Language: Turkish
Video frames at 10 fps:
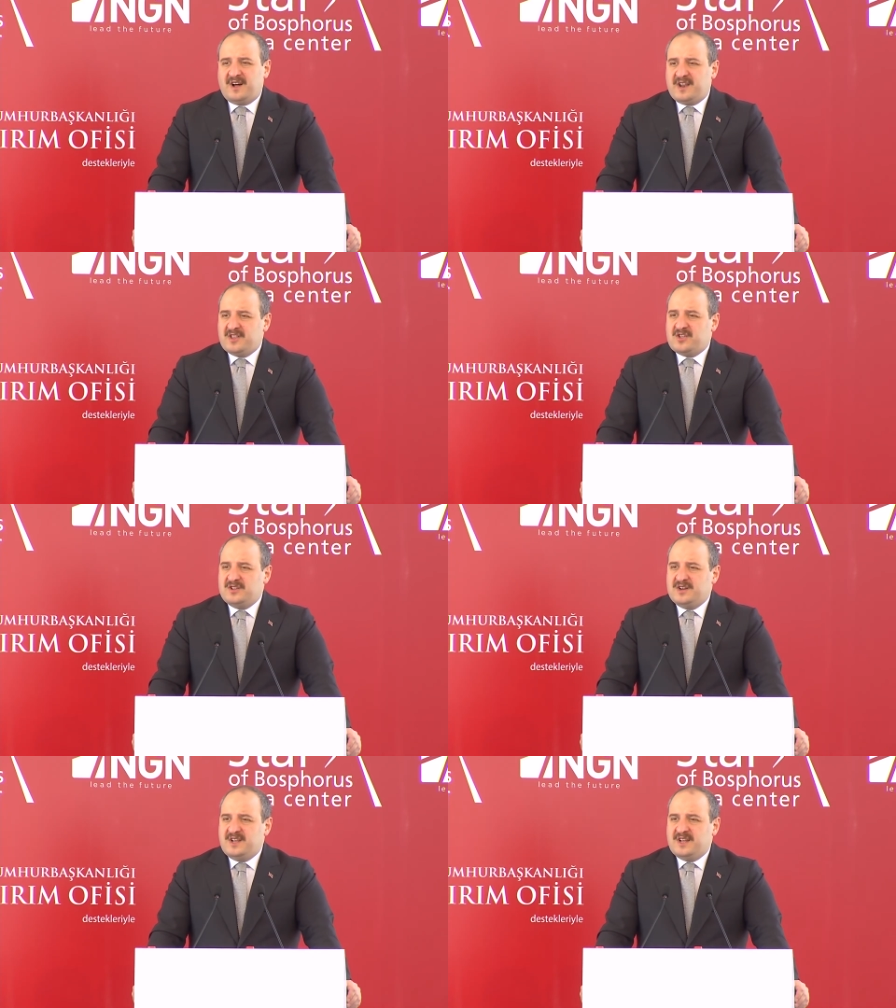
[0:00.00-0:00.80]

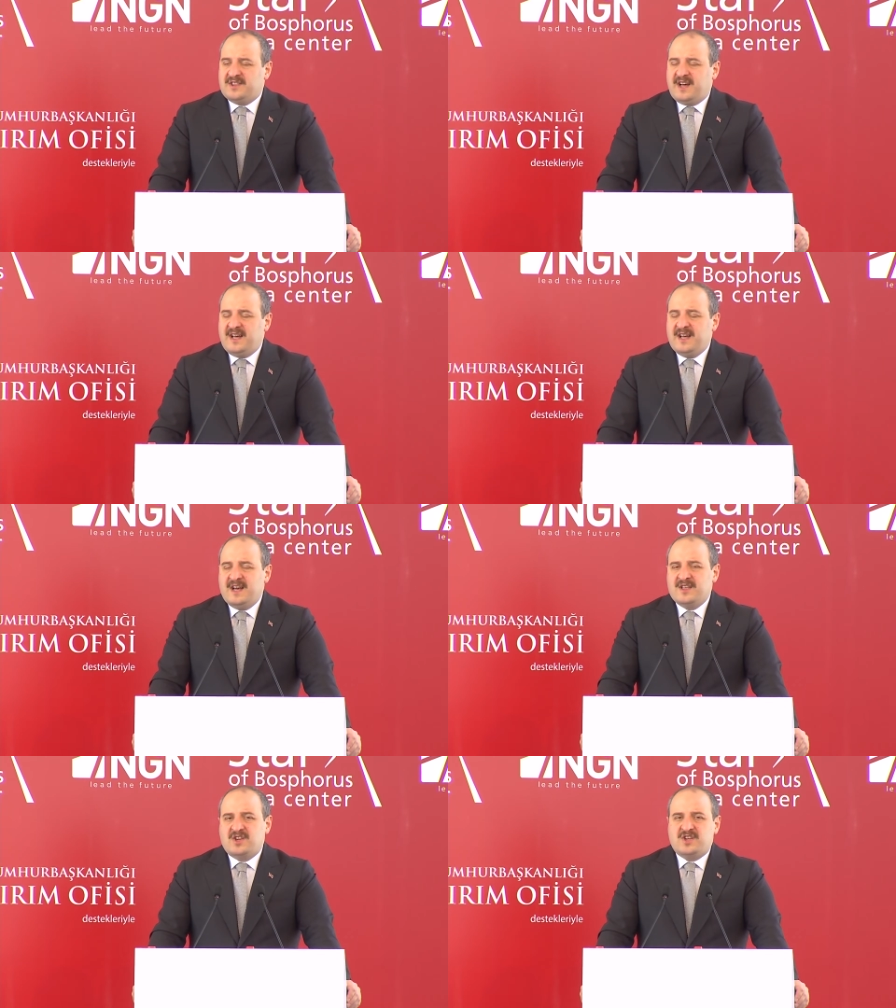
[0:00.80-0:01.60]
aracılığıyla da
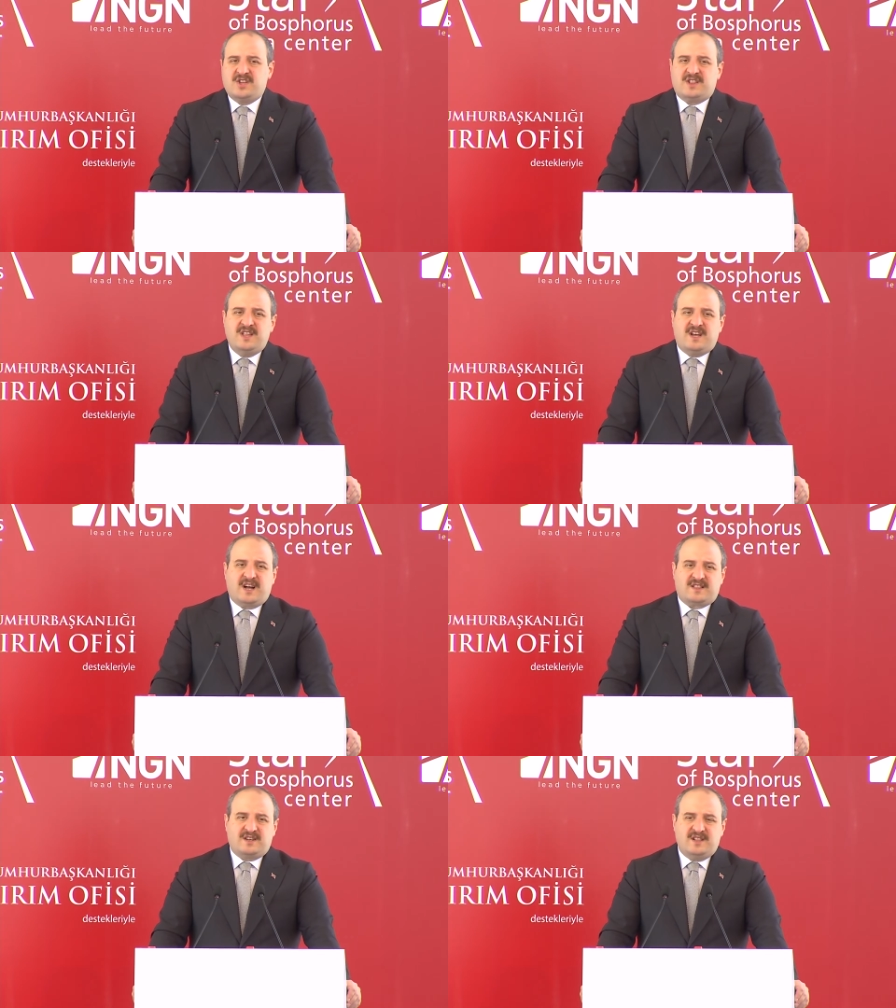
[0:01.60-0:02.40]
çeşitli
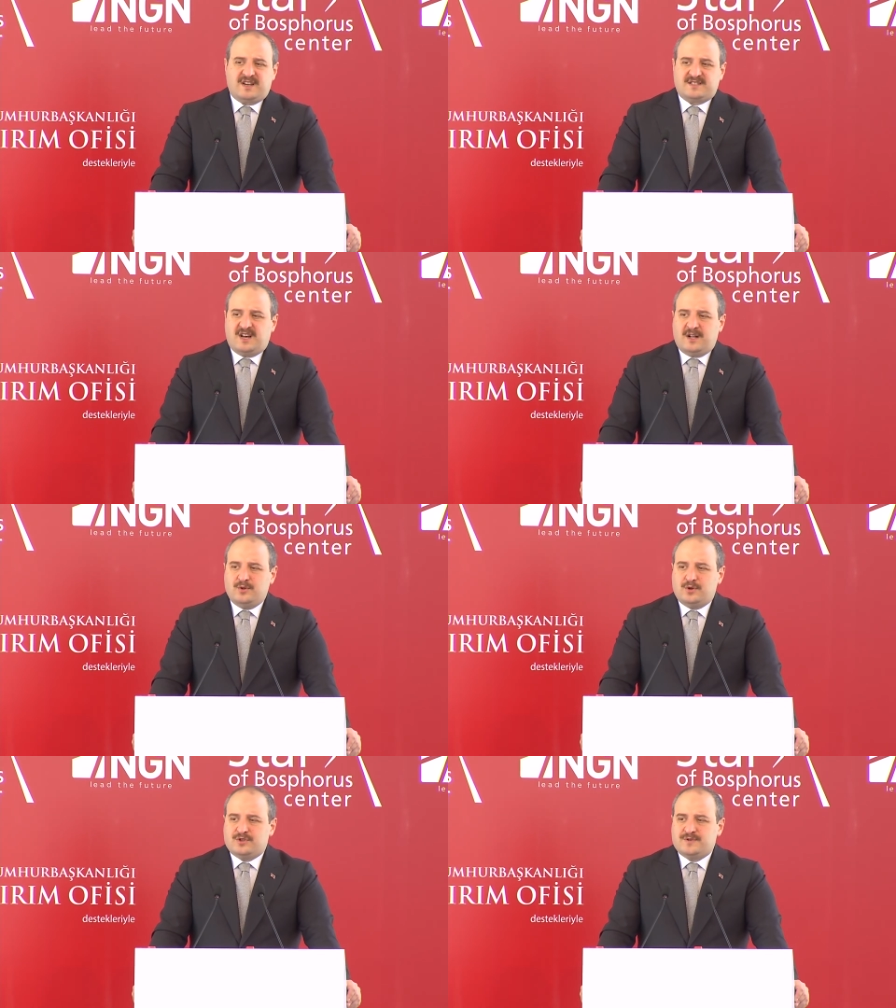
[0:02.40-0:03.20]
katkılar
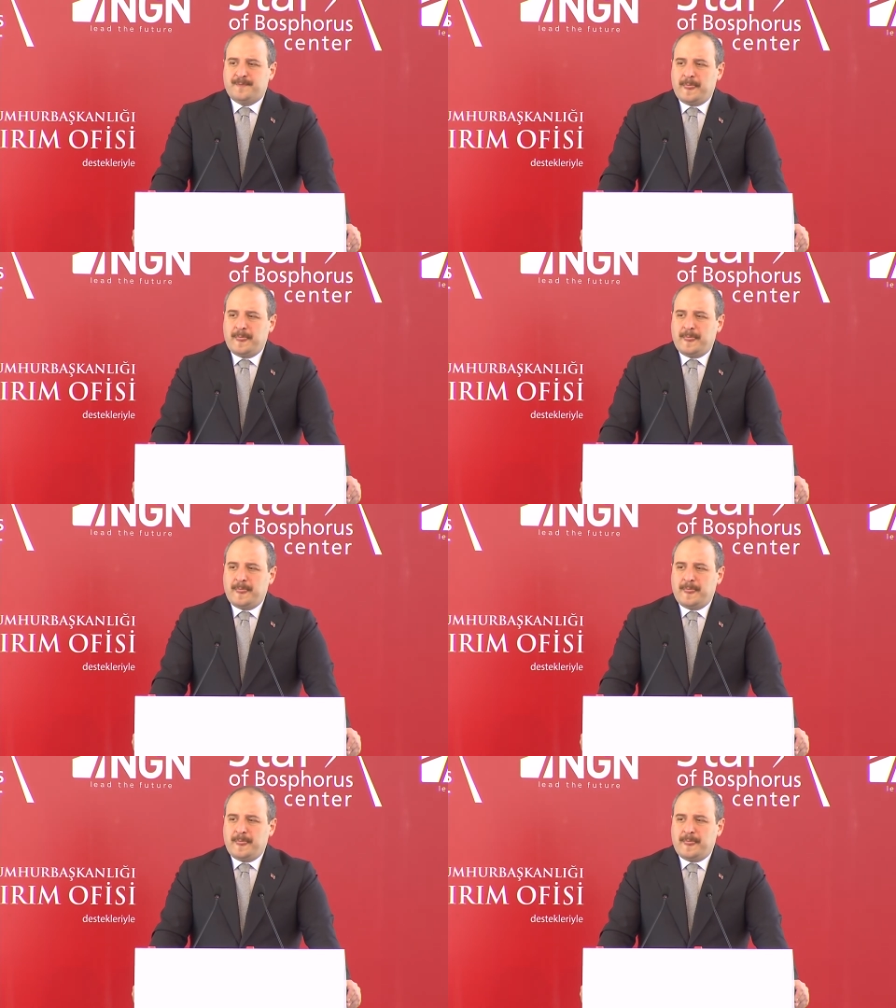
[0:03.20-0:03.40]
sağlıyoruz.